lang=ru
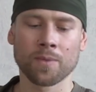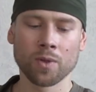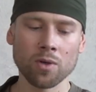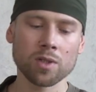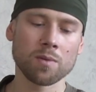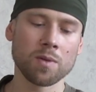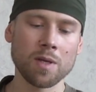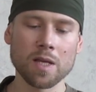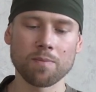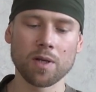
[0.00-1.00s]
Но, тем не
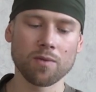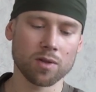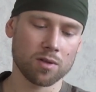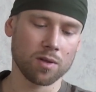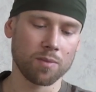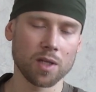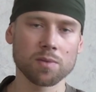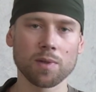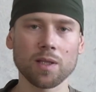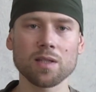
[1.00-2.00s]
менее, привод при
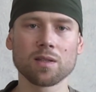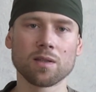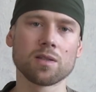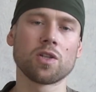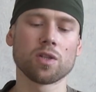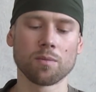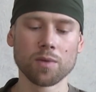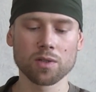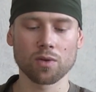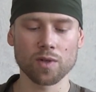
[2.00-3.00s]
эксплуатации достаточно
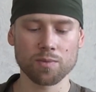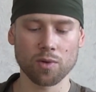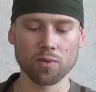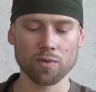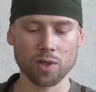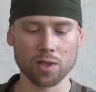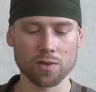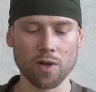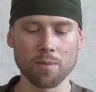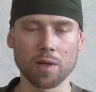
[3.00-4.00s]
быстро у вас придется так
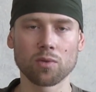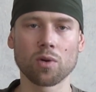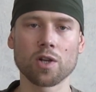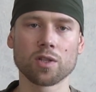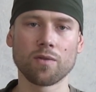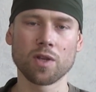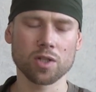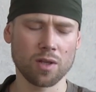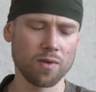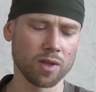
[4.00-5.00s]
называемый антуражный
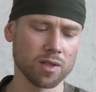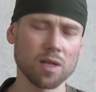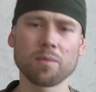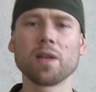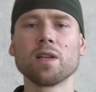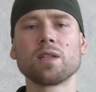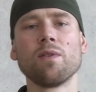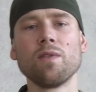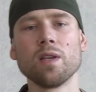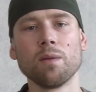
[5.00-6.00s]
внешний вид. На самом деле, если
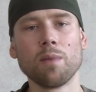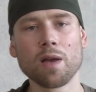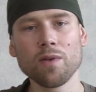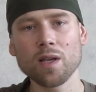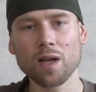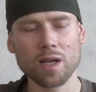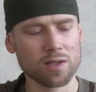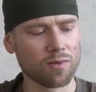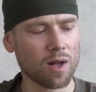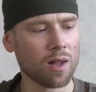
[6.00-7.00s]
вы видели боевые
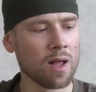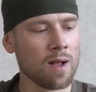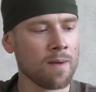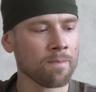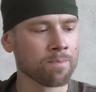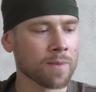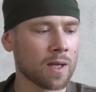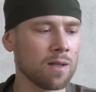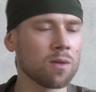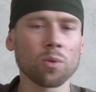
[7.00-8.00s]
АЭС-вал,
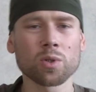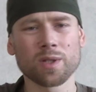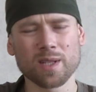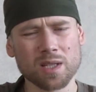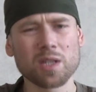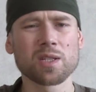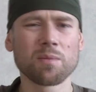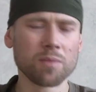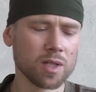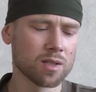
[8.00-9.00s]
они тоже
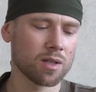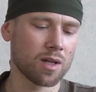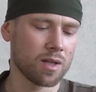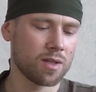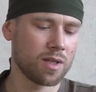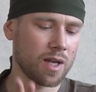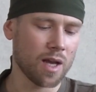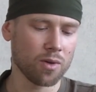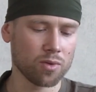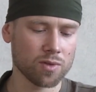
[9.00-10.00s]
достаточно быстро
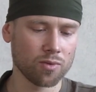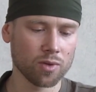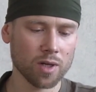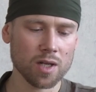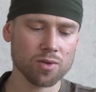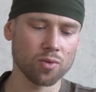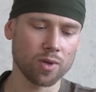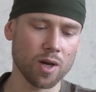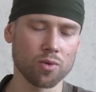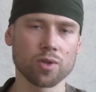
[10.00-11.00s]
теряют свою краску.
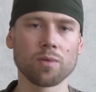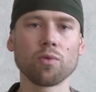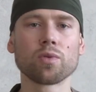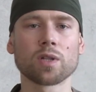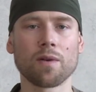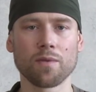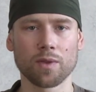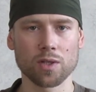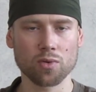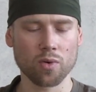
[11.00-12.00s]
Я уж не буду
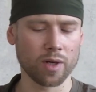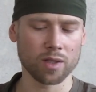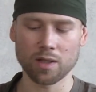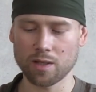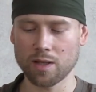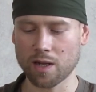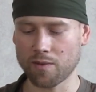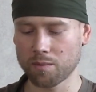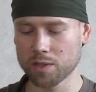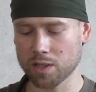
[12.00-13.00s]
сравнивать, насколько это
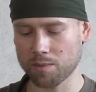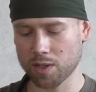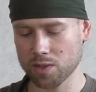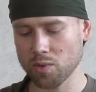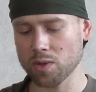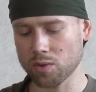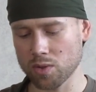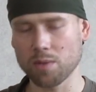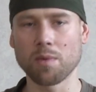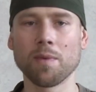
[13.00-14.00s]
одинаково быстро происходит,
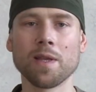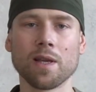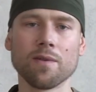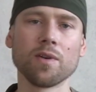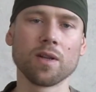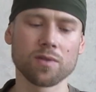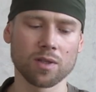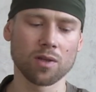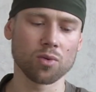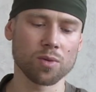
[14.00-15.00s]
но тем не менее они выглядят
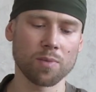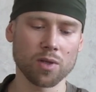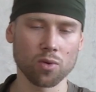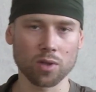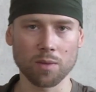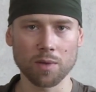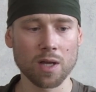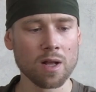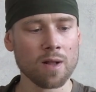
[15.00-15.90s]
всегда тоже потертыми.